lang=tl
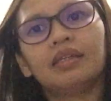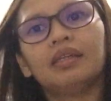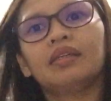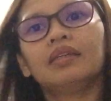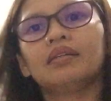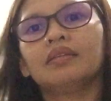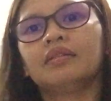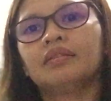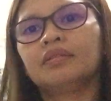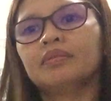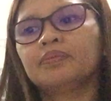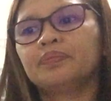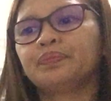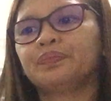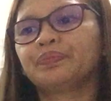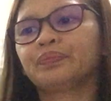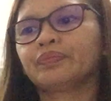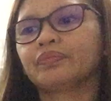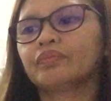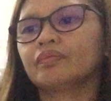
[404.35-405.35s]
and
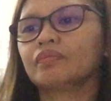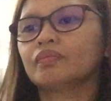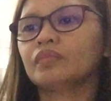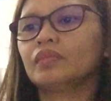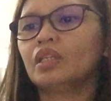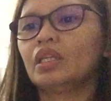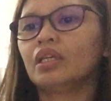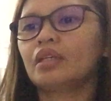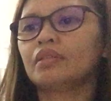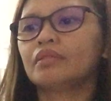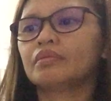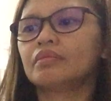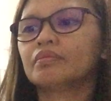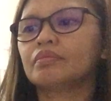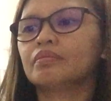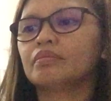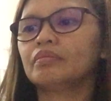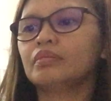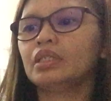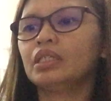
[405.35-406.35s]
yan,
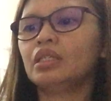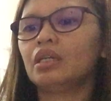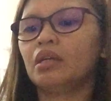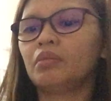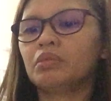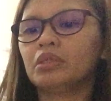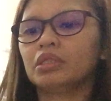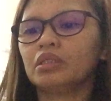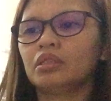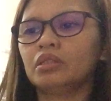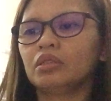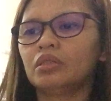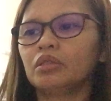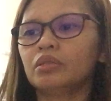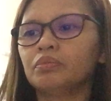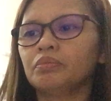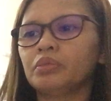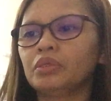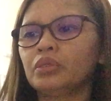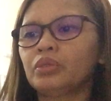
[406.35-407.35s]
paggamit ng
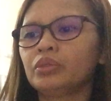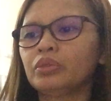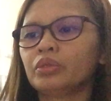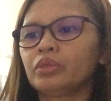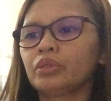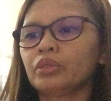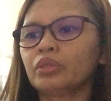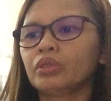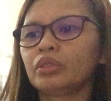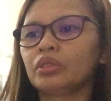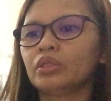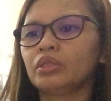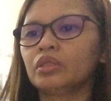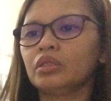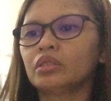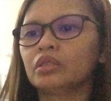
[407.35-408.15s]
computer.